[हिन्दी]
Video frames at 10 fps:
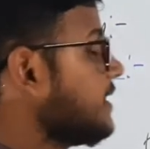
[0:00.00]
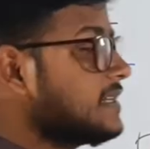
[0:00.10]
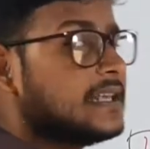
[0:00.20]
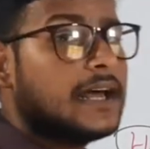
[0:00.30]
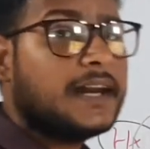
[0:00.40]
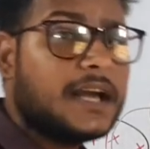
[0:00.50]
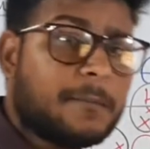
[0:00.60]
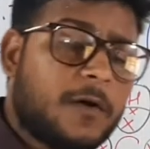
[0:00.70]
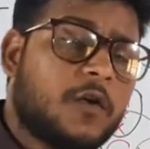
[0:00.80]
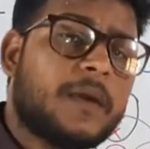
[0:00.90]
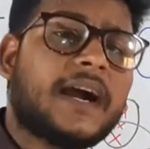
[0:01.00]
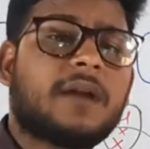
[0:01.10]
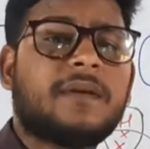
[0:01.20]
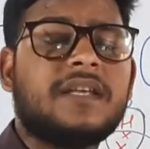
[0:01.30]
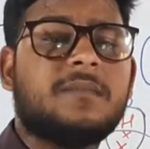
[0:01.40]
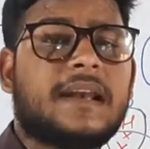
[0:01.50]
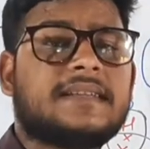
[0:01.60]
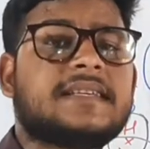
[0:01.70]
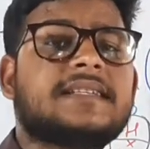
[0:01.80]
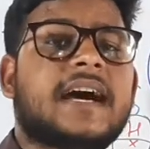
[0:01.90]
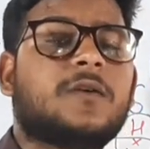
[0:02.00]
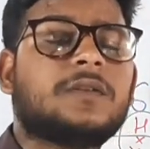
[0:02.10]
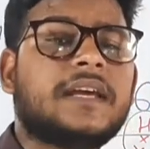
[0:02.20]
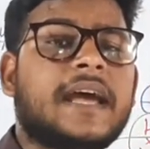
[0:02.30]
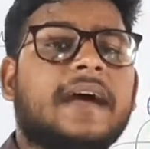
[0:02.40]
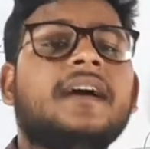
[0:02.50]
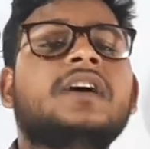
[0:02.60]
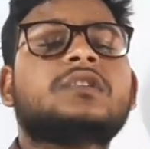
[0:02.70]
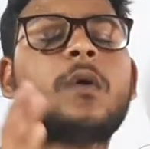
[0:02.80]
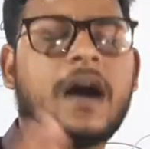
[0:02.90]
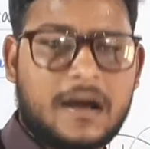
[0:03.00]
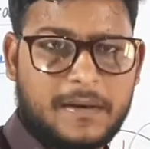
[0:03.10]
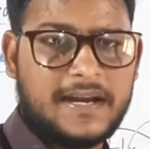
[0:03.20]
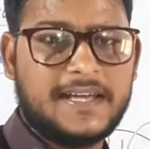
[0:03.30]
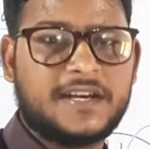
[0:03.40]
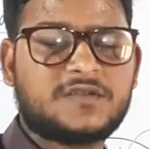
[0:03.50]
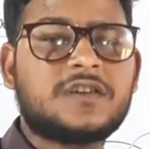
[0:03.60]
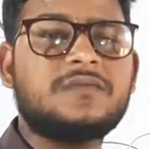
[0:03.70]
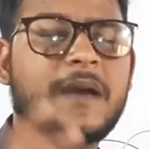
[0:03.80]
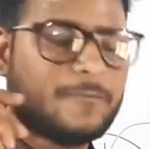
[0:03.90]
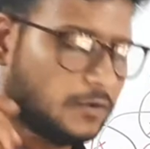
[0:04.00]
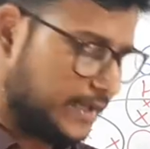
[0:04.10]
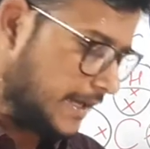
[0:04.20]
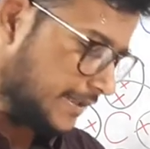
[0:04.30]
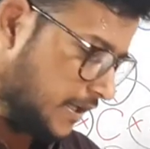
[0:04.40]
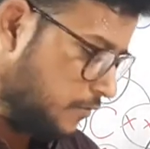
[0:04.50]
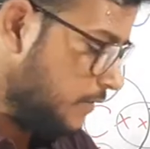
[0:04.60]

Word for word: क्या सर हर कंपाउंड में कार्बन की बैलेंसी चार होती है तो हाँ माई डियर स्टूडेंट्स मैं आपको दिखाता हूँ